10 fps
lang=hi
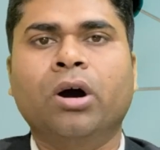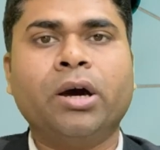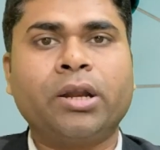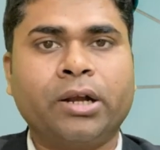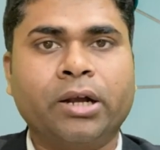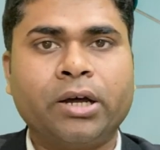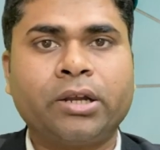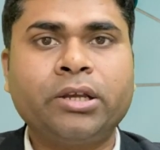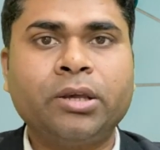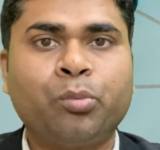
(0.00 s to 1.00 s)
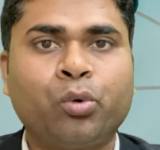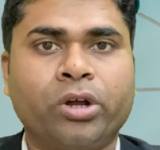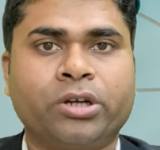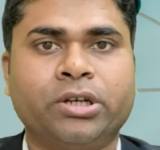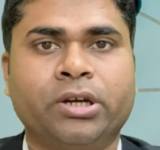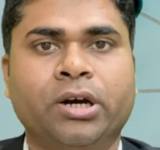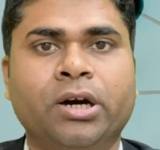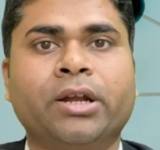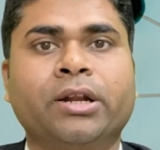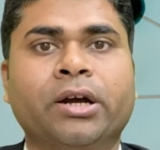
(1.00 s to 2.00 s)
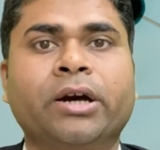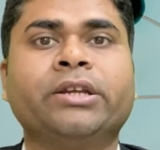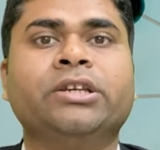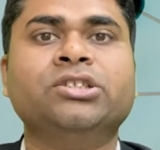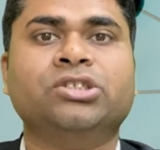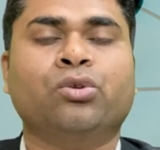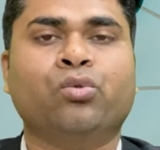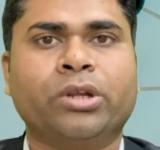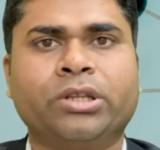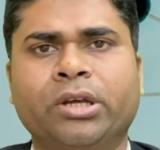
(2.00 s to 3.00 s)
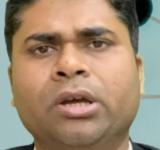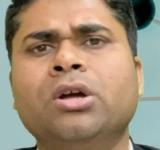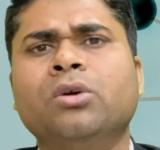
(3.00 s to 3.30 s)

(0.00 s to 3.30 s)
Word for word: हर घर की प्रोडक्ट है हर घर की ज़रूरत है